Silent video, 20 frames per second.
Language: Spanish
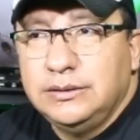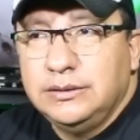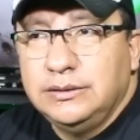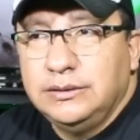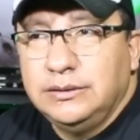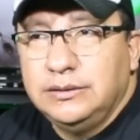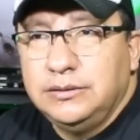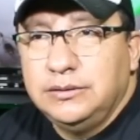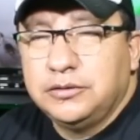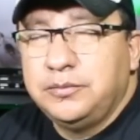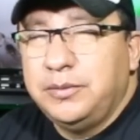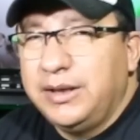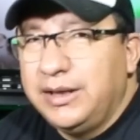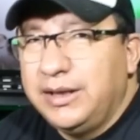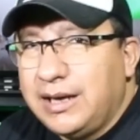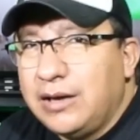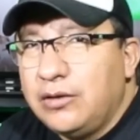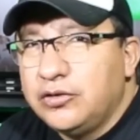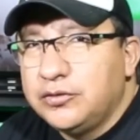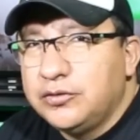Los
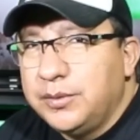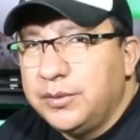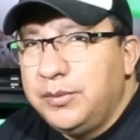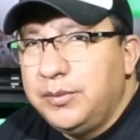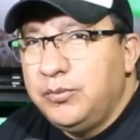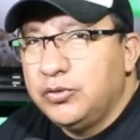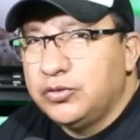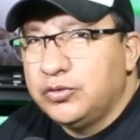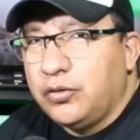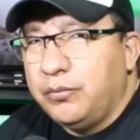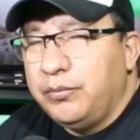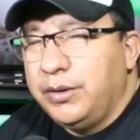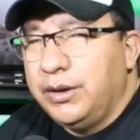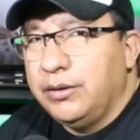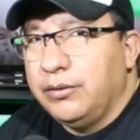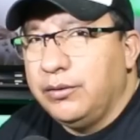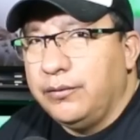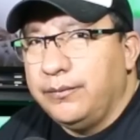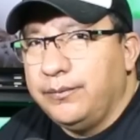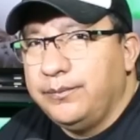mexicanos vivimos con
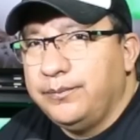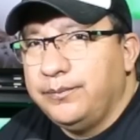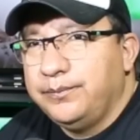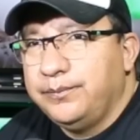miedo,